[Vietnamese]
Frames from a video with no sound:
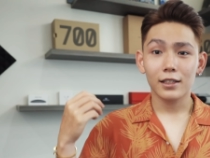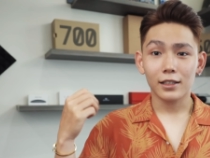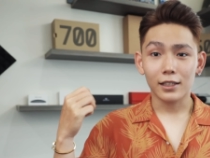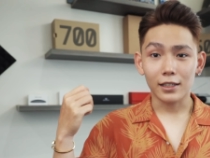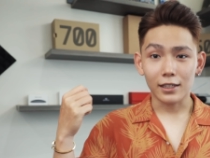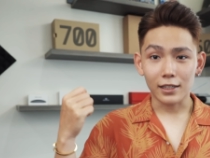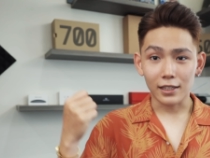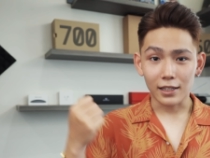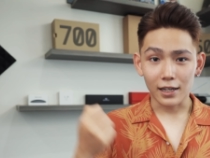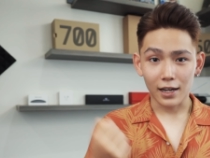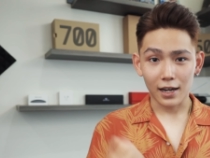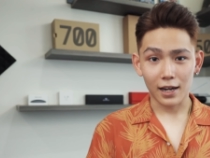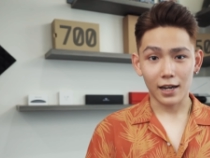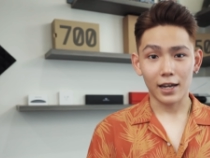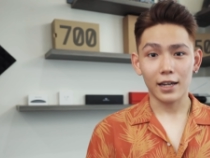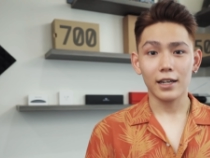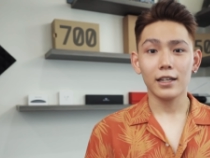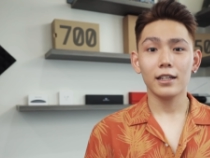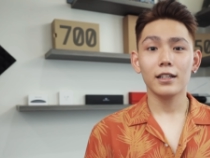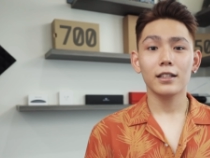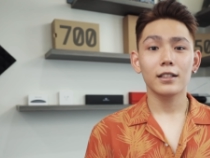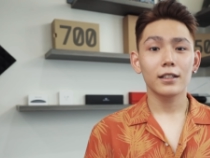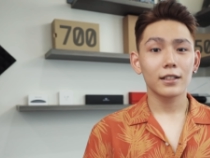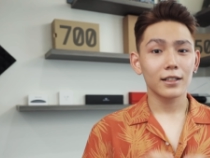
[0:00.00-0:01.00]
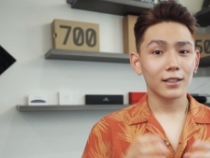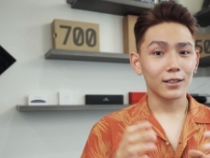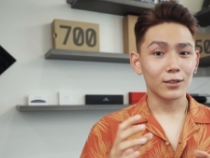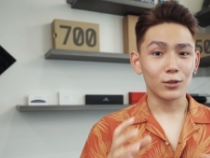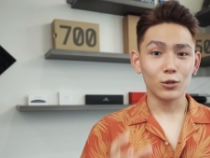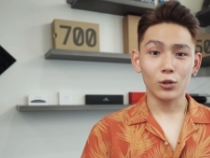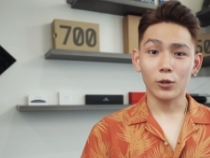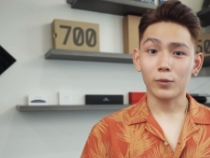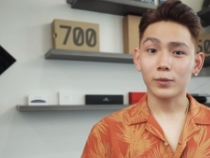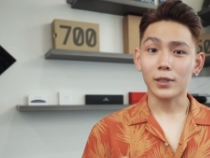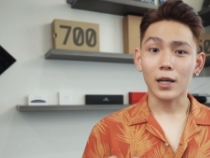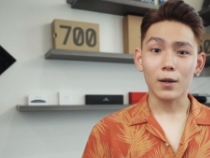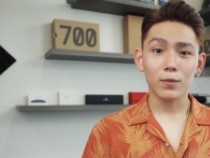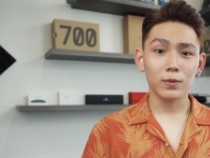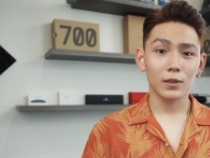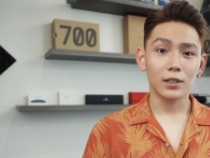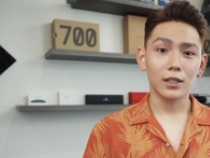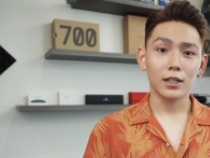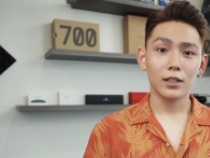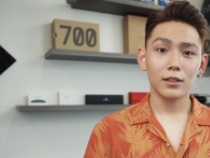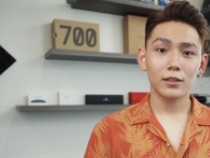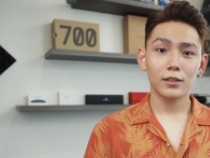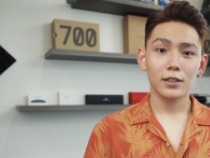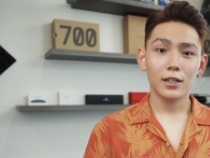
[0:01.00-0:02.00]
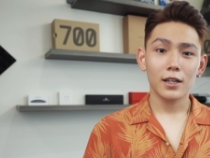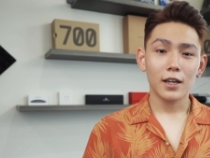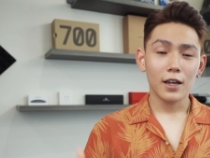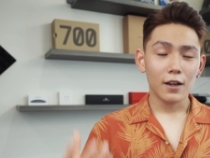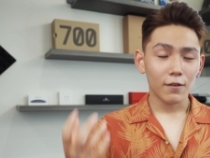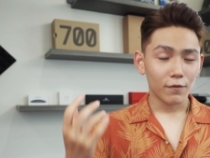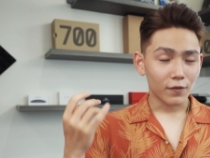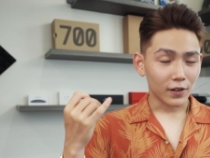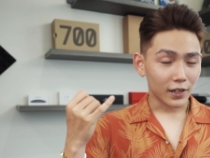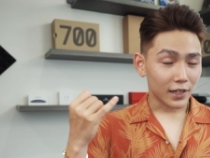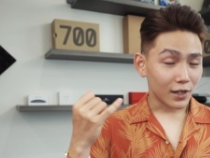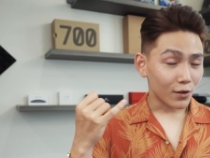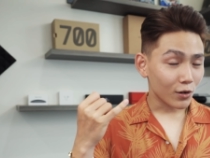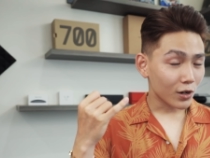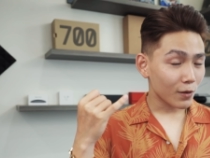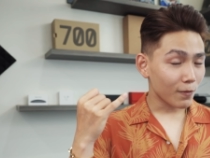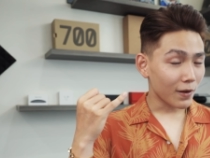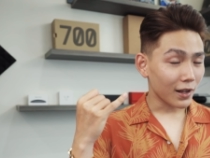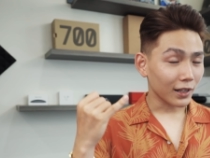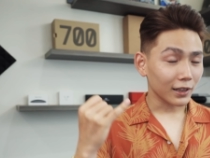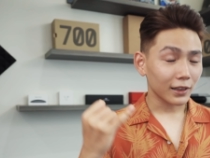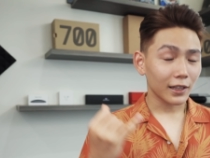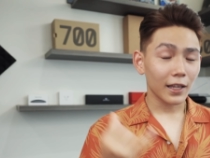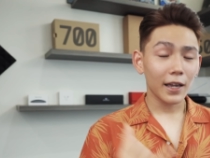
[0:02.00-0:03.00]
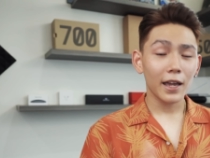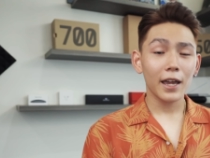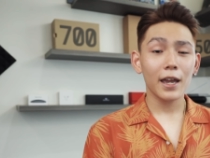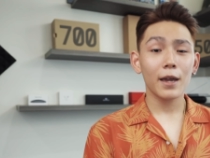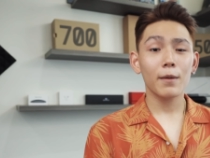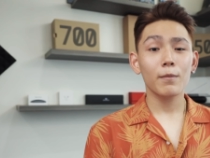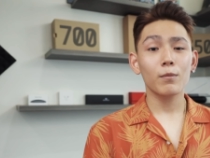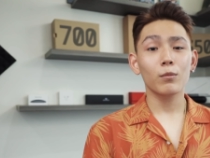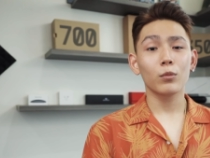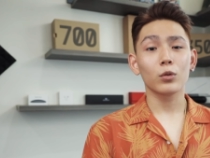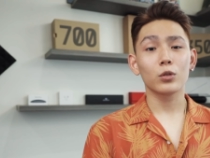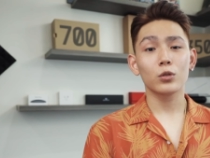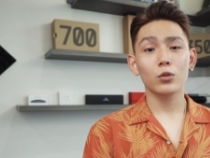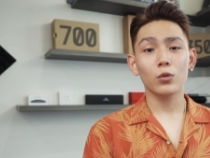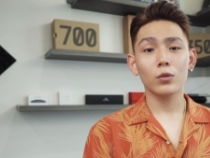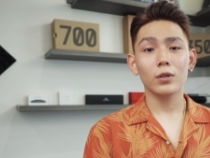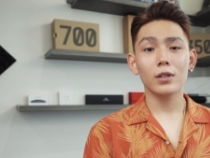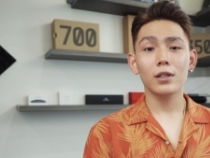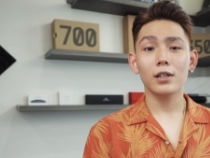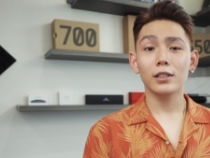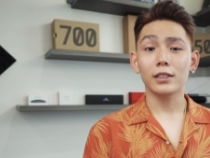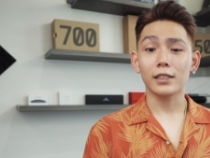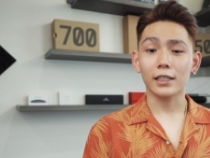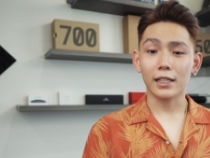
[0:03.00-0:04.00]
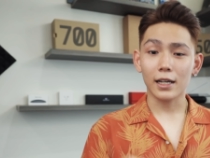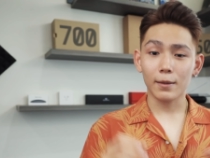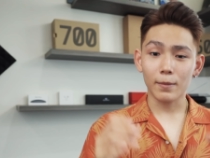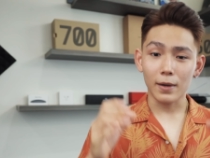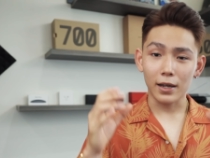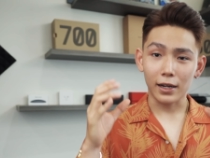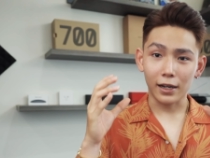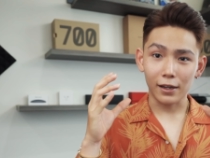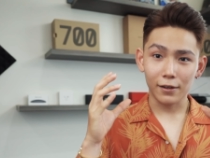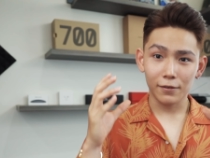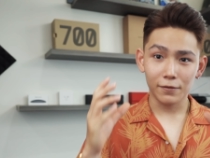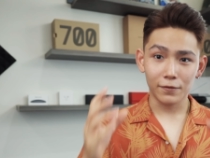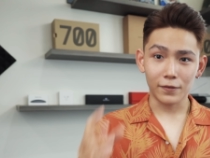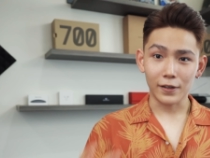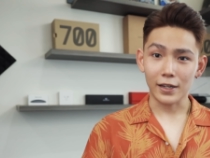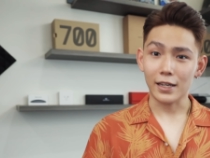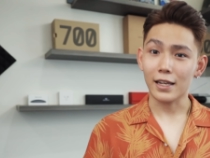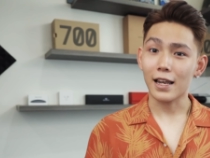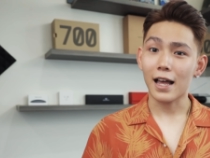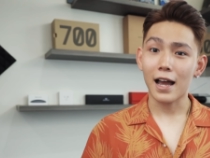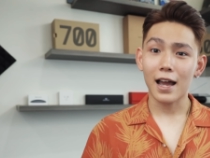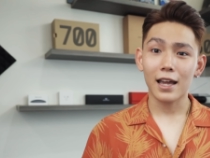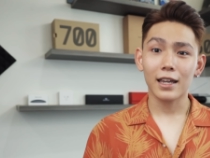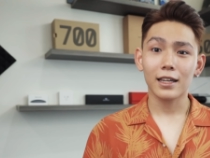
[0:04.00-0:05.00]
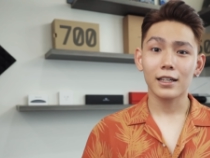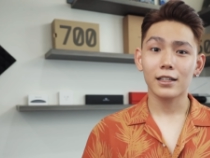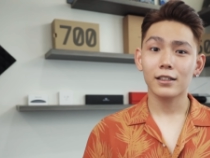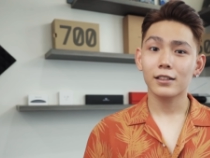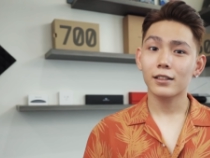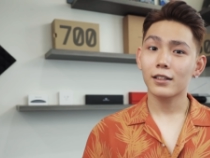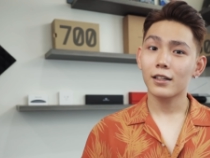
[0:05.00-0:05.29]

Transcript: thì hãy nhuộm tóc nữa và nếu các bạn thêm một chút nữa thì các bạn hãy phẩy like